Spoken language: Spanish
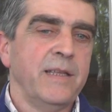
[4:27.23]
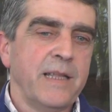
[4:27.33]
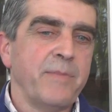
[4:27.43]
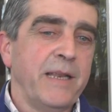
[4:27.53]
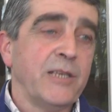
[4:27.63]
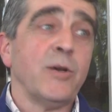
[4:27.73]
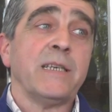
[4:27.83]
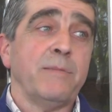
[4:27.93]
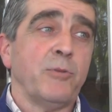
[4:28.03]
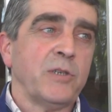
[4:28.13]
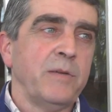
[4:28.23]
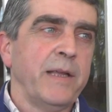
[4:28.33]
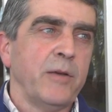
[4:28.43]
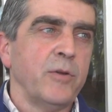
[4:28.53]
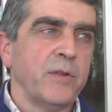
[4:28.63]
también eso hace
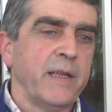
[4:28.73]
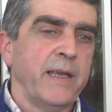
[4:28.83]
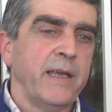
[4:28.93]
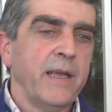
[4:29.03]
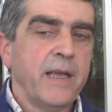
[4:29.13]
posible que uno esté